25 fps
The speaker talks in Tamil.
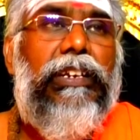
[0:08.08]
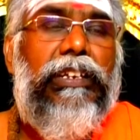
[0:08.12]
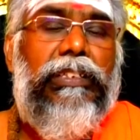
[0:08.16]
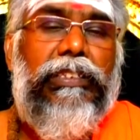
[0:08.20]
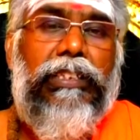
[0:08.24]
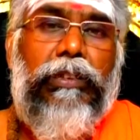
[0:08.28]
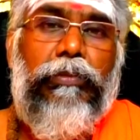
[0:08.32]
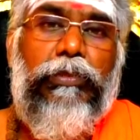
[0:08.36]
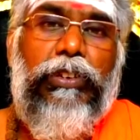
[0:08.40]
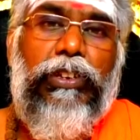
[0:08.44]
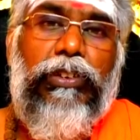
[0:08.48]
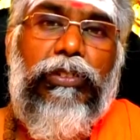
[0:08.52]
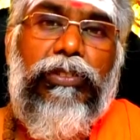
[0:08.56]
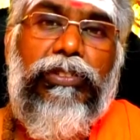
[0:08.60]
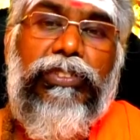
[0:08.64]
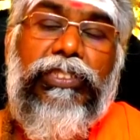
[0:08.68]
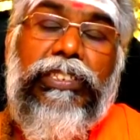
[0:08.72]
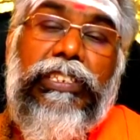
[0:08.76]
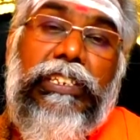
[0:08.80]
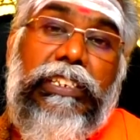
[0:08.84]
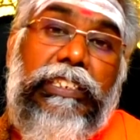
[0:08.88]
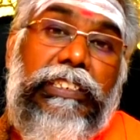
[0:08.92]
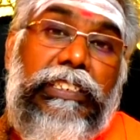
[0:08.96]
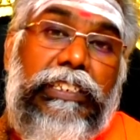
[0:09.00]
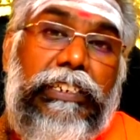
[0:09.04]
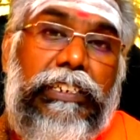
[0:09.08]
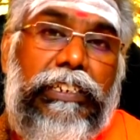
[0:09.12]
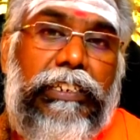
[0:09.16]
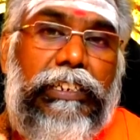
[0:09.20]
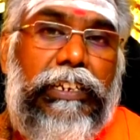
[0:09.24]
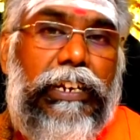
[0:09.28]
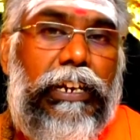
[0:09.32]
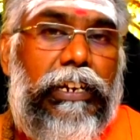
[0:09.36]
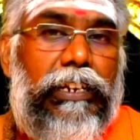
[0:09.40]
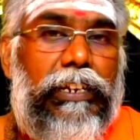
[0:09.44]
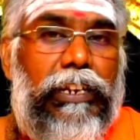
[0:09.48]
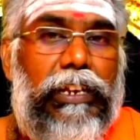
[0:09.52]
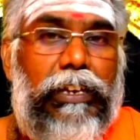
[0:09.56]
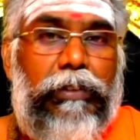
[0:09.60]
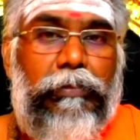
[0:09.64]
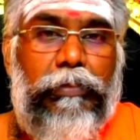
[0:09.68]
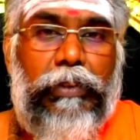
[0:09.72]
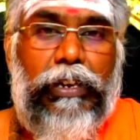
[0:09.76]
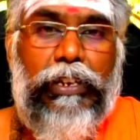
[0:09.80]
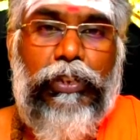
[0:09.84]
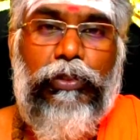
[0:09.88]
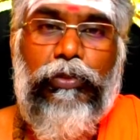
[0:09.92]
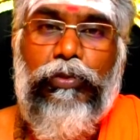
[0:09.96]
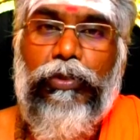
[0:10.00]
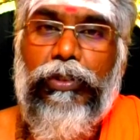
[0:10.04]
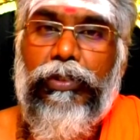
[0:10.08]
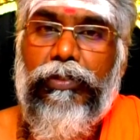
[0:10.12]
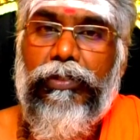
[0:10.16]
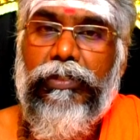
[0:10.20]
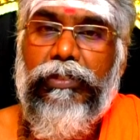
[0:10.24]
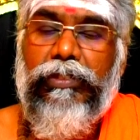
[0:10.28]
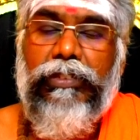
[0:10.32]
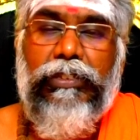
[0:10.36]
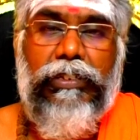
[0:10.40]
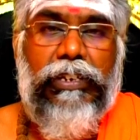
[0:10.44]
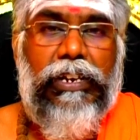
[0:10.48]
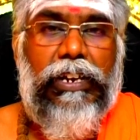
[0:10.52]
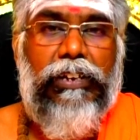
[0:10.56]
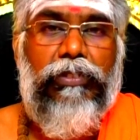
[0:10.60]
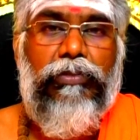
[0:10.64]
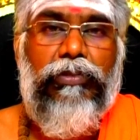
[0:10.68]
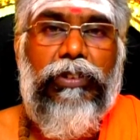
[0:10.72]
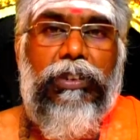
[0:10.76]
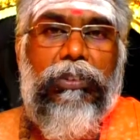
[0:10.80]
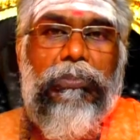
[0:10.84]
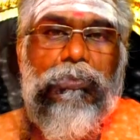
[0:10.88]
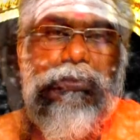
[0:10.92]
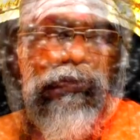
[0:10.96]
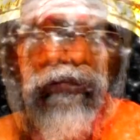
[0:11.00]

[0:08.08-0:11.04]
சில சமயம் சிரிச்சுக்கிட்டே அழறா மாதிரி கூட வந்து கனவுகள்